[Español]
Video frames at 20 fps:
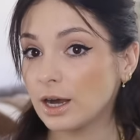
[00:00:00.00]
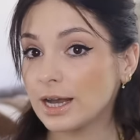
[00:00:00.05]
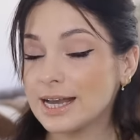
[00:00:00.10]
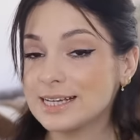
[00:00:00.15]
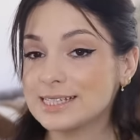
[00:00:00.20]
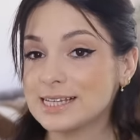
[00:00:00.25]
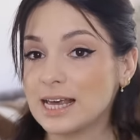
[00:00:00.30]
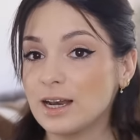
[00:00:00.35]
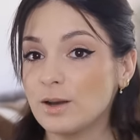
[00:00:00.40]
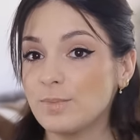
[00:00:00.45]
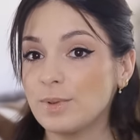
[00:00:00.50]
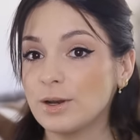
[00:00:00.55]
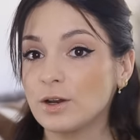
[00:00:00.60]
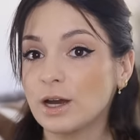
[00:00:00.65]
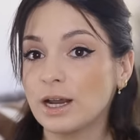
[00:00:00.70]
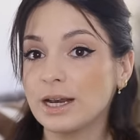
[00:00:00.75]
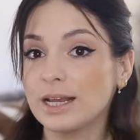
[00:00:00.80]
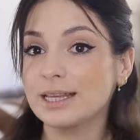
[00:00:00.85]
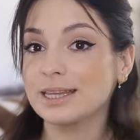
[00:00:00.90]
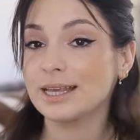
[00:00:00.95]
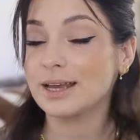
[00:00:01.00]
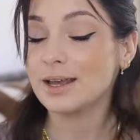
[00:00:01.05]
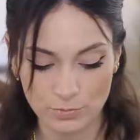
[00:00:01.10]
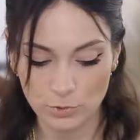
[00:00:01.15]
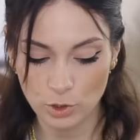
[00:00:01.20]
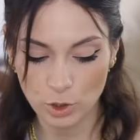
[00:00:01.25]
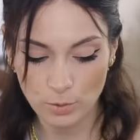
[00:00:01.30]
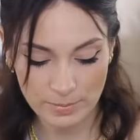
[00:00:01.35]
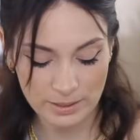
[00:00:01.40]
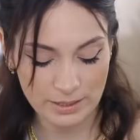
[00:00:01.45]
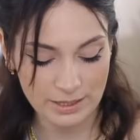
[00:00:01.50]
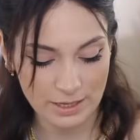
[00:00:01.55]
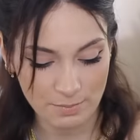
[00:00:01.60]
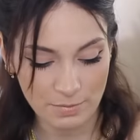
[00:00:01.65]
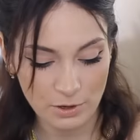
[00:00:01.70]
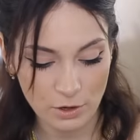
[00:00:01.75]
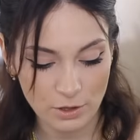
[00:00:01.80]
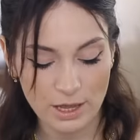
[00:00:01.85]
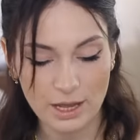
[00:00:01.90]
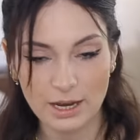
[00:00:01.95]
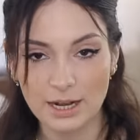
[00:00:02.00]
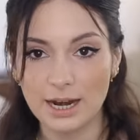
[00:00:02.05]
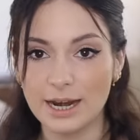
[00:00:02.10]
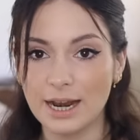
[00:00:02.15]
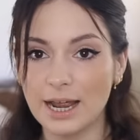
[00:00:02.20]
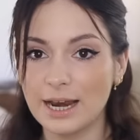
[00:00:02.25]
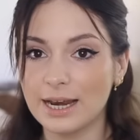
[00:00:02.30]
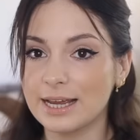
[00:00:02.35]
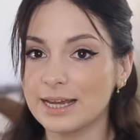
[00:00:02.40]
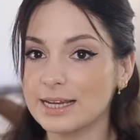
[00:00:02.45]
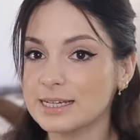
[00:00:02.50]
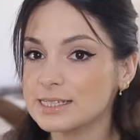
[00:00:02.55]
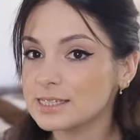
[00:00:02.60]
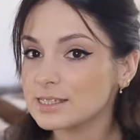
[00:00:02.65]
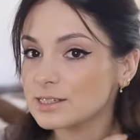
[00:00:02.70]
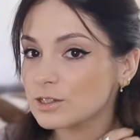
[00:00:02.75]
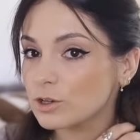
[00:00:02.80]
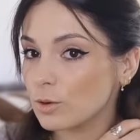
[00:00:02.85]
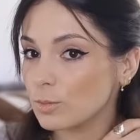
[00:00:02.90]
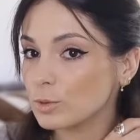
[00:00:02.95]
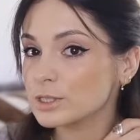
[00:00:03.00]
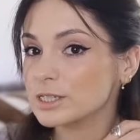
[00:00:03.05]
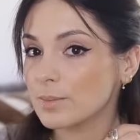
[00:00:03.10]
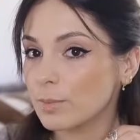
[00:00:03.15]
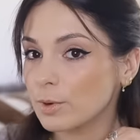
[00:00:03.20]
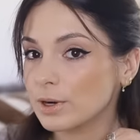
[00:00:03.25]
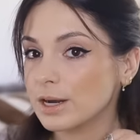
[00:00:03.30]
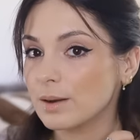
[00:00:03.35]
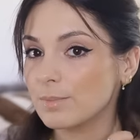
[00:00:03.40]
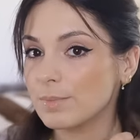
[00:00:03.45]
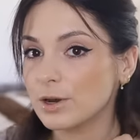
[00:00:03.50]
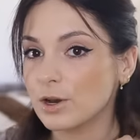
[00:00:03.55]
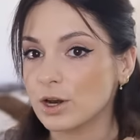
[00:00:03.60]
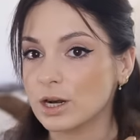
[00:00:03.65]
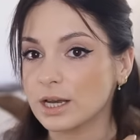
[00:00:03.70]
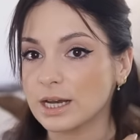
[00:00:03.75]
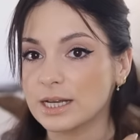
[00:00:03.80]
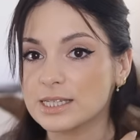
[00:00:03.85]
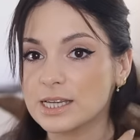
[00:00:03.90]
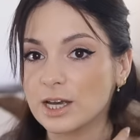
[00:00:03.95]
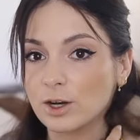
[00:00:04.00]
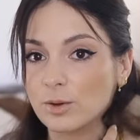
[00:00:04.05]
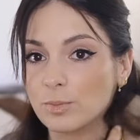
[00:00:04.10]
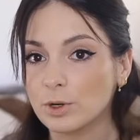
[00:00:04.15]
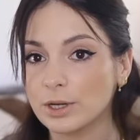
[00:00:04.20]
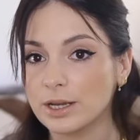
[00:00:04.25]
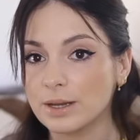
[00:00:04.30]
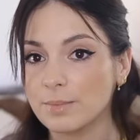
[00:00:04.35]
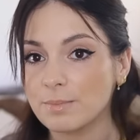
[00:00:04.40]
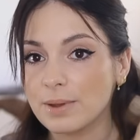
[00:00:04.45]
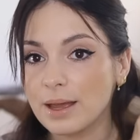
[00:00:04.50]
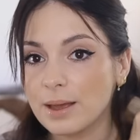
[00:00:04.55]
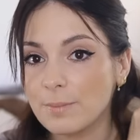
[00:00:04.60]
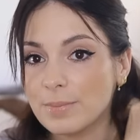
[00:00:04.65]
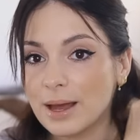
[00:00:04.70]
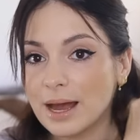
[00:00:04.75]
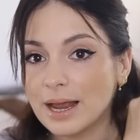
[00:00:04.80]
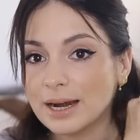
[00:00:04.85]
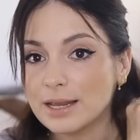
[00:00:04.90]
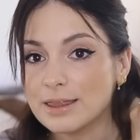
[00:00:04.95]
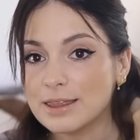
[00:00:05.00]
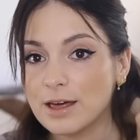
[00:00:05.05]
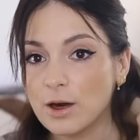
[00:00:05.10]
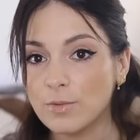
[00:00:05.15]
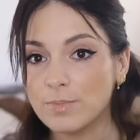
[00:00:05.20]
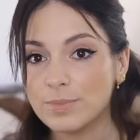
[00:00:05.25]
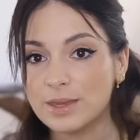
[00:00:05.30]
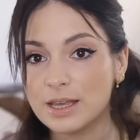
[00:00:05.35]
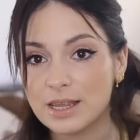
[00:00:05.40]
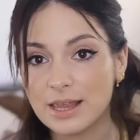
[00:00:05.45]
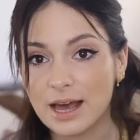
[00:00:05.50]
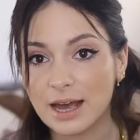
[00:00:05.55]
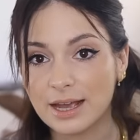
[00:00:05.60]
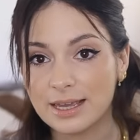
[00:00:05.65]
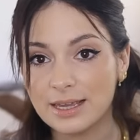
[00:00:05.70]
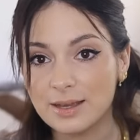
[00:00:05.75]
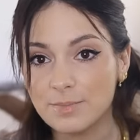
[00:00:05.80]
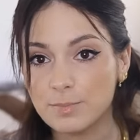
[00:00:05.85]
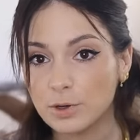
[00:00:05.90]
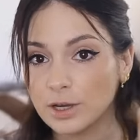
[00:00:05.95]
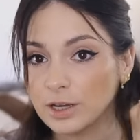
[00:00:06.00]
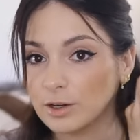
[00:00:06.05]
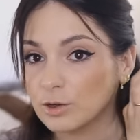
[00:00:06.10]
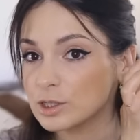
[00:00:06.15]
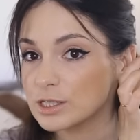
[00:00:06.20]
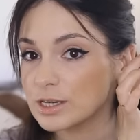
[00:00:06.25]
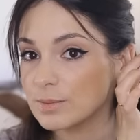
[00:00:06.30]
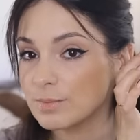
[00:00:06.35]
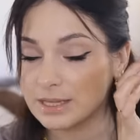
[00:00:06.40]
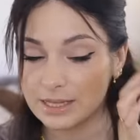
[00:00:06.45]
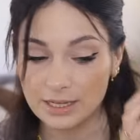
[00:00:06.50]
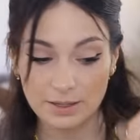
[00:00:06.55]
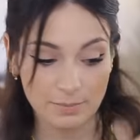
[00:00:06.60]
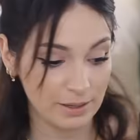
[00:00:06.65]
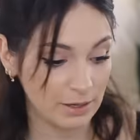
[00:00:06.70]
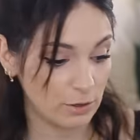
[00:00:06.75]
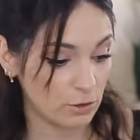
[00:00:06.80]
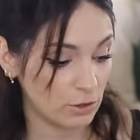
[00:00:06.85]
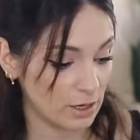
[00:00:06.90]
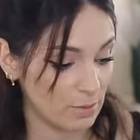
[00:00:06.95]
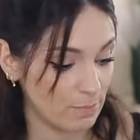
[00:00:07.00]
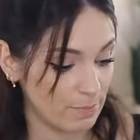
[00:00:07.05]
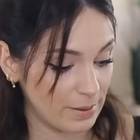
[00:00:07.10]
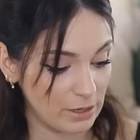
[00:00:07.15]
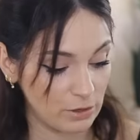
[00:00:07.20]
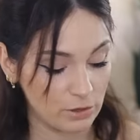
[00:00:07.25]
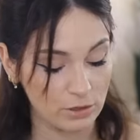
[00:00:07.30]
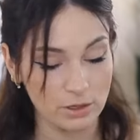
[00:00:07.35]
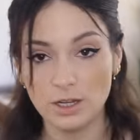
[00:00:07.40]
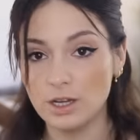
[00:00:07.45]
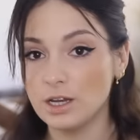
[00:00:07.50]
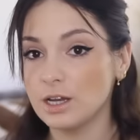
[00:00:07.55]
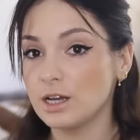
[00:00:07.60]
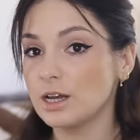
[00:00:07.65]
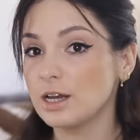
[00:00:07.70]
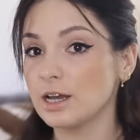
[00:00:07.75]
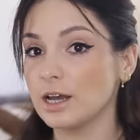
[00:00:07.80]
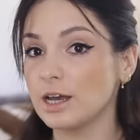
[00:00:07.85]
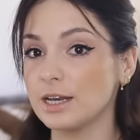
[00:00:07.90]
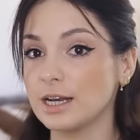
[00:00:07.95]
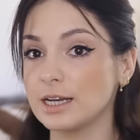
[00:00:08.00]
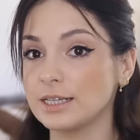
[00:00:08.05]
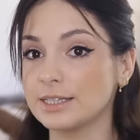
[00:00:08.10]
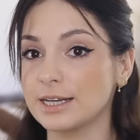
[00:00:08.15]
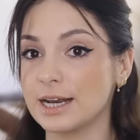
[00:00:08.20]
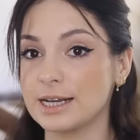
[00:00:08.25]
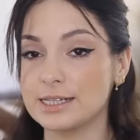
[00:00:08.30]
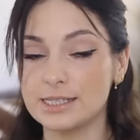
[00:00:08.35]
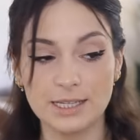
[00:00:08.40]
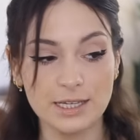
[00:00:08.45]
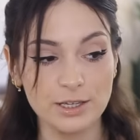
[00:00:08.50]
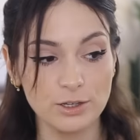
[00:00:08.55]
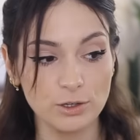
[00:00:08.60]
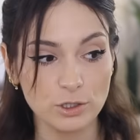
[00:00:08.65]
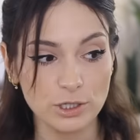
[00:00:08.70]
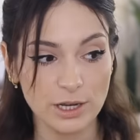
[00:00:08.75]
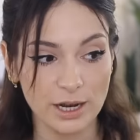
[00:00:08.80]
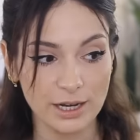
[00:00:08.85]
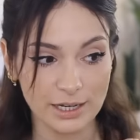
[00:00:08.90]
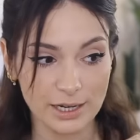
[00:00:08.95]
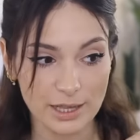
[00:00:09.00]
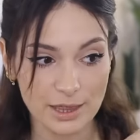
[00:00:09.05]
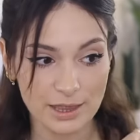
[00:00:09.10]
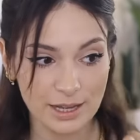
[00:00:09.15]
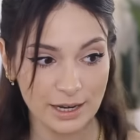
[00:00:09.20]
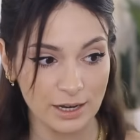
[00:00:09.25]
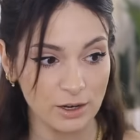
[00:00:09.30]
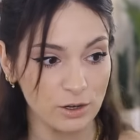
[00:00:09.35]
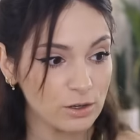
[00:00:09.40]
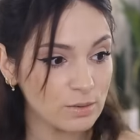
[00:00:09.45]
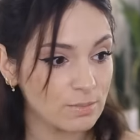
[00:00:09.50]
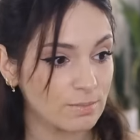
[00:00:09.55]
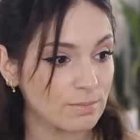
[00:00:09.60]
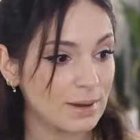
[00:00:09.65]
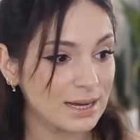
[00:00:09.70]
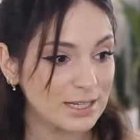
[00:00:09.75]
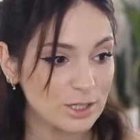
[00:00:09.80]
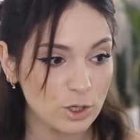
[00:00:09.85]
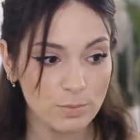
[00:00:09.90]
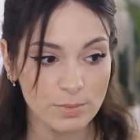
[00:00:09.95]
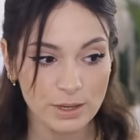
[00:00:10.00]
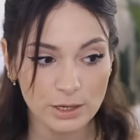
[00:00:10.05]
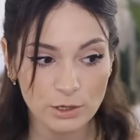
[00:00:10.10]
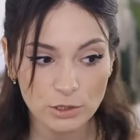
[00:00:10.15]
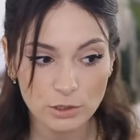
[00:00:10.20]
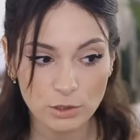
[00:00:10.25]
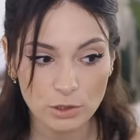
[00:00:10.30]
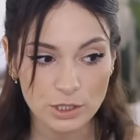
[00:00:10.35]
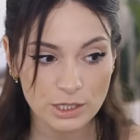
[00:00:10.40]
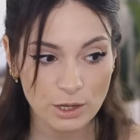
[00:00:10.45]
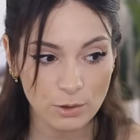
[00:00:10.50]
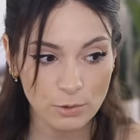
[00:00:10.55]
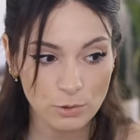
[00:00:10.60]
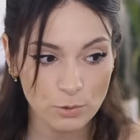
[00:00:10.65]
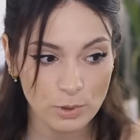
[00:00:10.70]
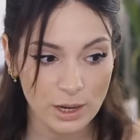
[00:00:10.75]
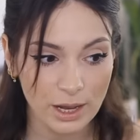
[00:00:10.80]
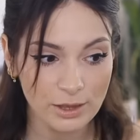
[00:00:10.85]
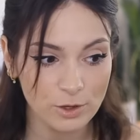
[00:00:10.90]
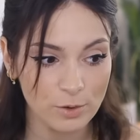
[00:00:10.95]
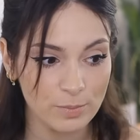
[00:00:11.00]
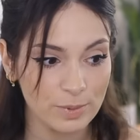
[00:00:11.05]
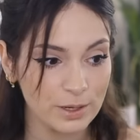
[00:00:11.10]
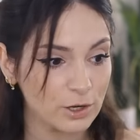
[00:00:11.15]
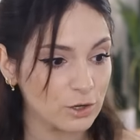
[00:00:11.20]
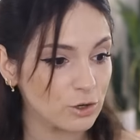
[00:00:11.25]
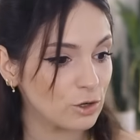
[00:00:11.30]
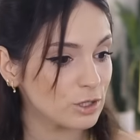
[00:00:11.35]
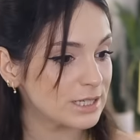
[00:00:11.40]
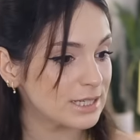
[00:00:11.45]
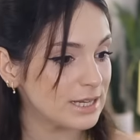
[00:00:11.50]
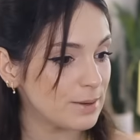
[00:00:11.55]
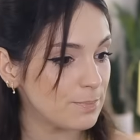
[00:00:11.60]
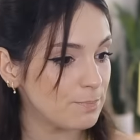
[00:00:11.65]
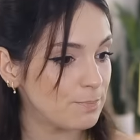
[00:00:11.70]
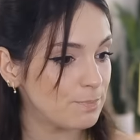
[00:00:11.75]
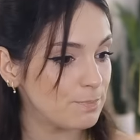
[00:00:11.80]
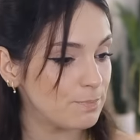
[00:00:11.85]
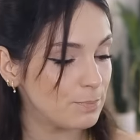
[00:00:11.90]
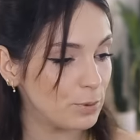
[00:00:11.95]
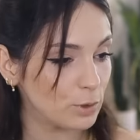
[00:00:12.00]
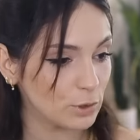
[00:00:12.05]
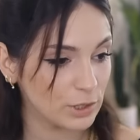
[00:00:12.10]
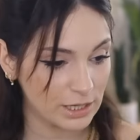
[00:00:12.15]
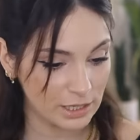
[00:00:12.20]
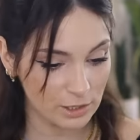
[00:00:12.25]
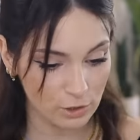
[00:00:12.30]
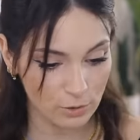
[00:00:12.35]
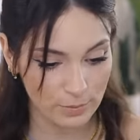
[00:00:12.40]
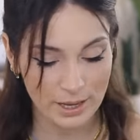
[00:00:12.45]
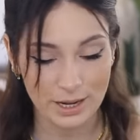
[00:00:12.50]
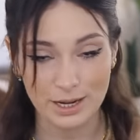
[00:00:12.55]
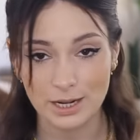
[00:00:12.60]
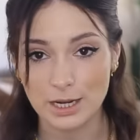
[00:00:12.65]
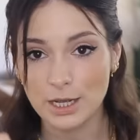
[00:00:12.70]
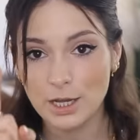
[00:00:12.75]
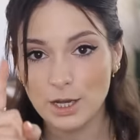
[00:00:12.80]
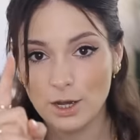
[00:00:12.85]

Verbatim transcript: es sale el pelo caliente. No me termino de aclarar es cómo se pone el pelo en el cacharro, porque me, ha rizado desde aquí, porque no sé meter mejor el pelo en el trastillo. O sea, rizarlo más o menos lo está ondulando, pero no sé ponerlo bien.